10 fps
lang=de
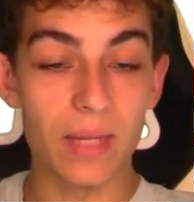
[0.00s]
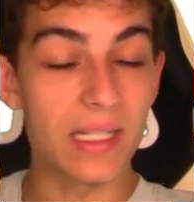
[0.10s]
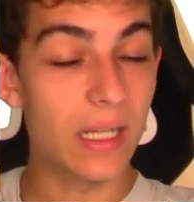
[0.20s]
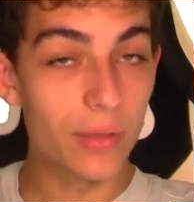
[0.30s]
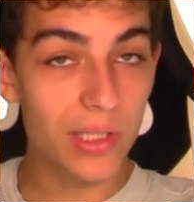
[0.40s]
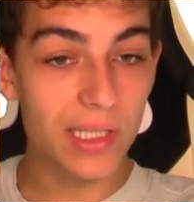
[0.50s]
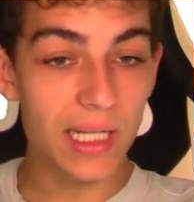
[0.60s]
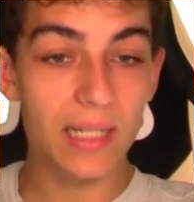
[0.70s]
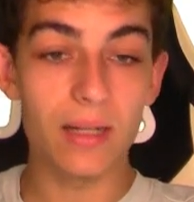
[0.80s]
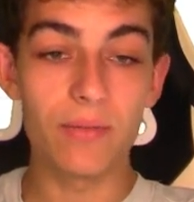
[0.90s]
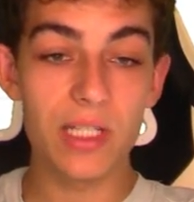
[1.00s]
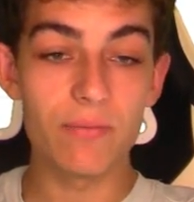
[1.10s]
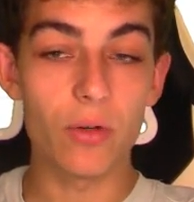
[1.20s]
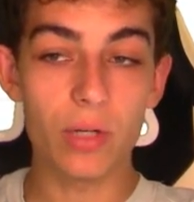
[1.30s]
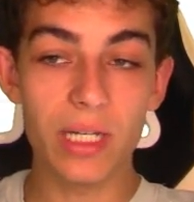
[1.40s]
als ausgezahlt, dann
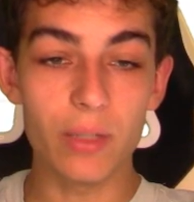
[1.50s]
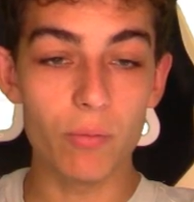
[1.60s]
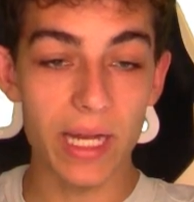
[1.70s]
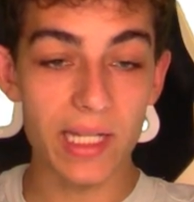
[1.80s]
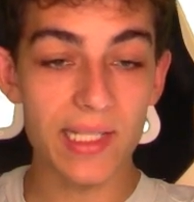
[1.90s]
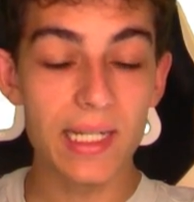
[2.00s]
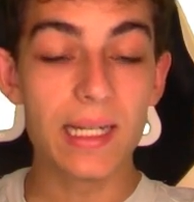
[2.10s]
wissen wir, okay, die Whales